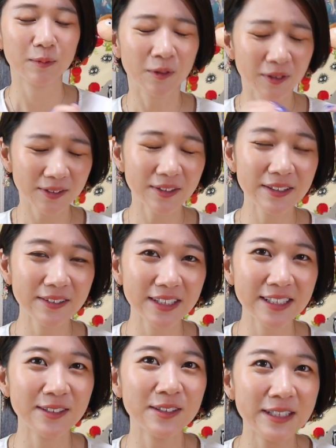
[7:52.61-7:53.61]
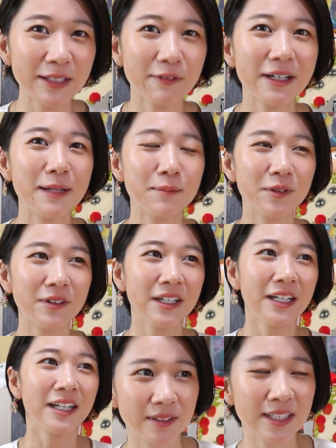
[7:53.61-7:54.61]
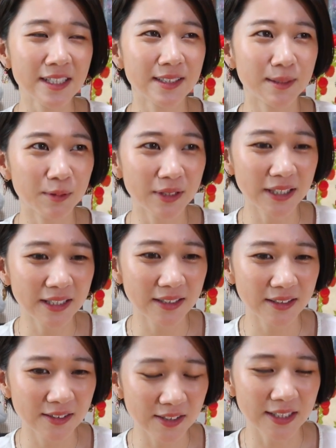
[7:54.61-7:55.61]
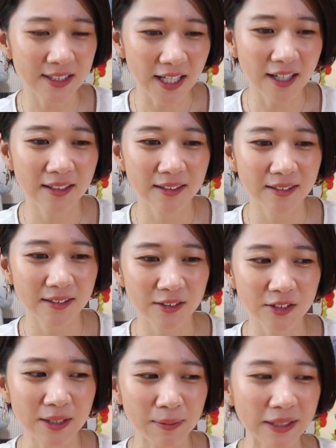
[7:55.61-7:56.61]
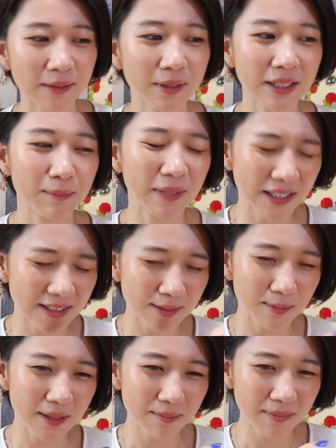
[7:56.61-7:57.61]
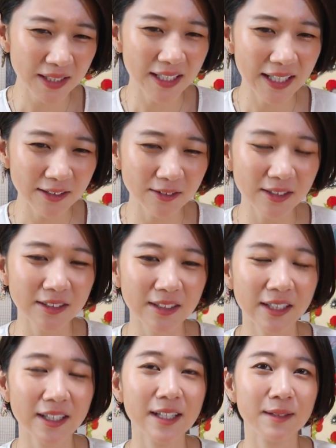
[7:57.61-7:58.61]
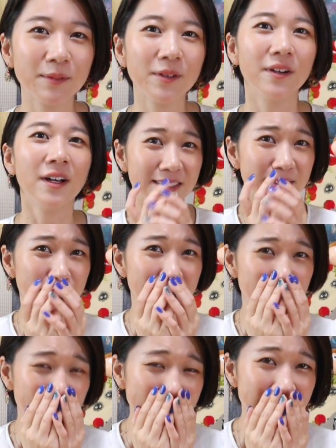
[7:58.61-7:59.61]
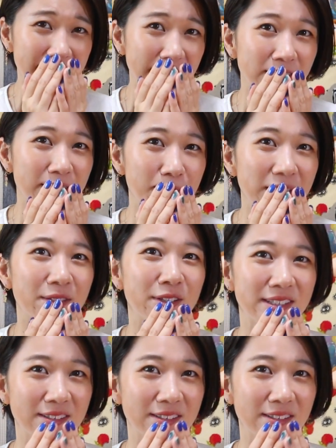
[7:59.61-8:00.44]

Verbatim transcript: もう本当に私としてはもう全ジブリ好きさんそしてまたまたまだジブリ見てないよっていう方にもめっちゃくちゃ見てほ